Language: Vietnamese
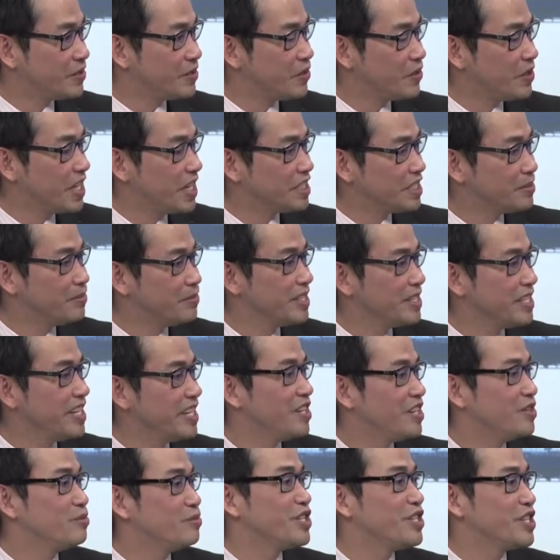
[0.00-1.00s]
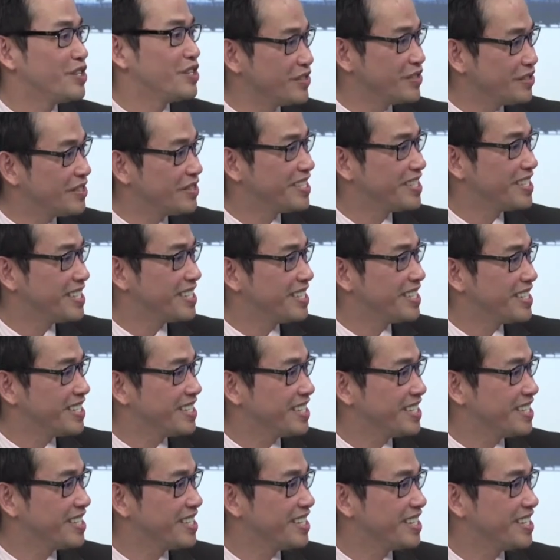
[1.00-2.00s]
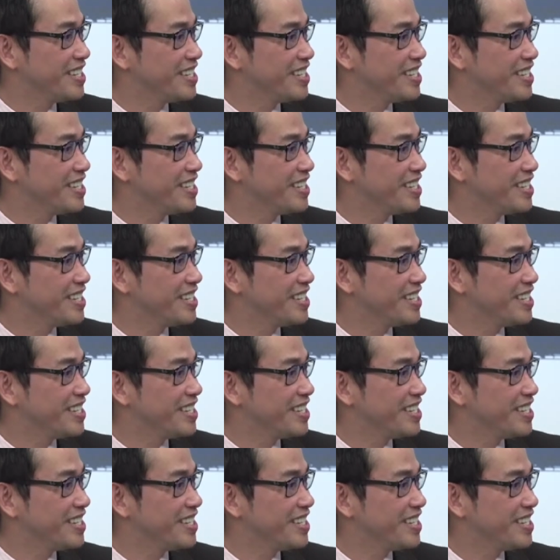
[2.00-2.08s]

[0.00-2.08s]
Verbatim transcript: của SPTN Úc Châu. Xin chào Lê